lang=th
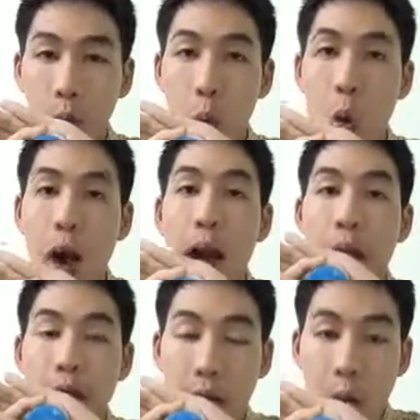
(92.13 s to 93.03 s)
ลดพวก
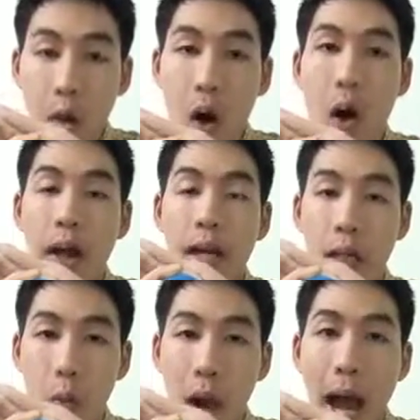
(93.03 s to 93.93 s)
ริ้วรอย
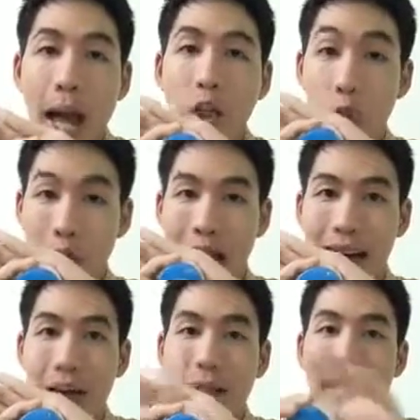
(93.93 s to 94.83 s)
หรือว่าจุด
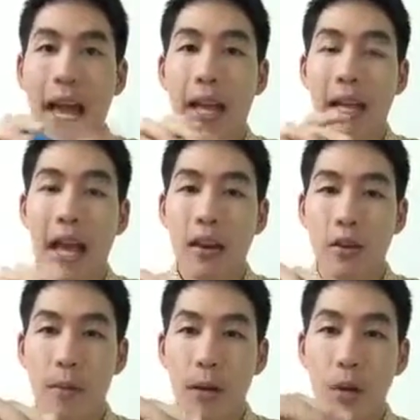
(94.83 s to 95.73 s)
ด่างดำต่าง ๆนะฮะ
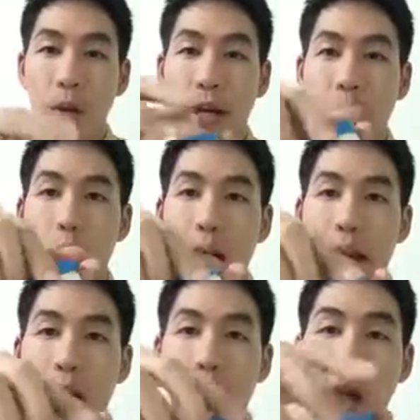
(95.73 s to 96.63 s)
เดี๋ยวเรามาดูกันดีกว่า
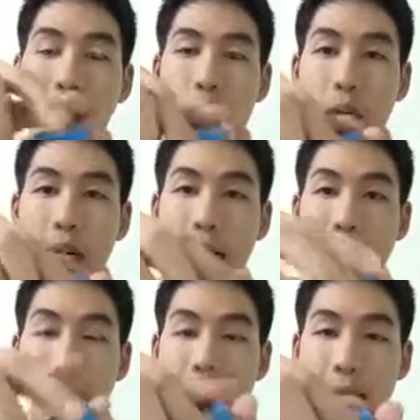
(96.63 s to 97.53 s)
นะฮะว่าตัวเนื้อค
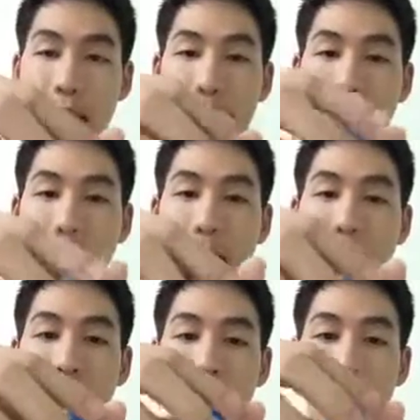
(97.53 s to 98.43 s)
รีมเป็นยังไง
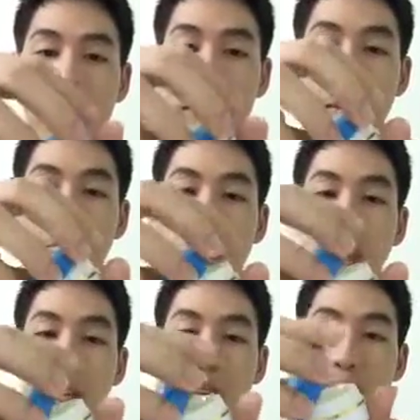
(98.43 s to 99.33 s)
สำหรับ
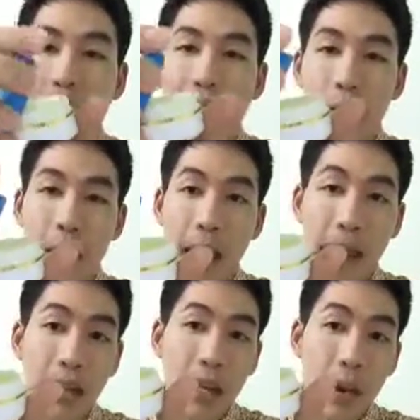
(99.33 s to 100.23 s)
ตัวนี้เนี่ยเห็นไหม
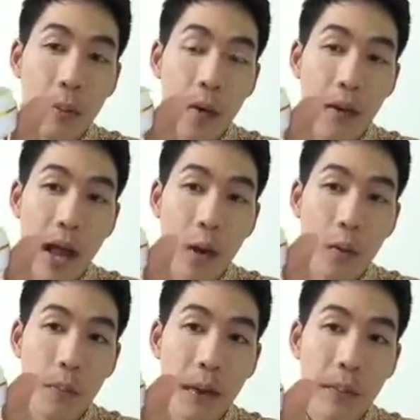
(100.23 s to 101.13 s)
พอเวลา
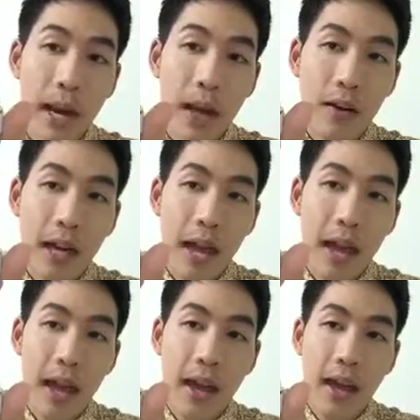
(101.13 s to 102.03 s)
คุณเปิดมาแล้วนะ
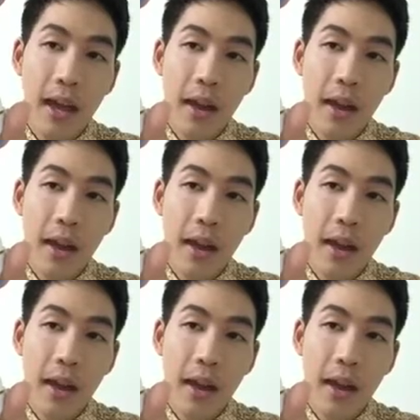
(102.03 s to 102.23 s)
ฮะ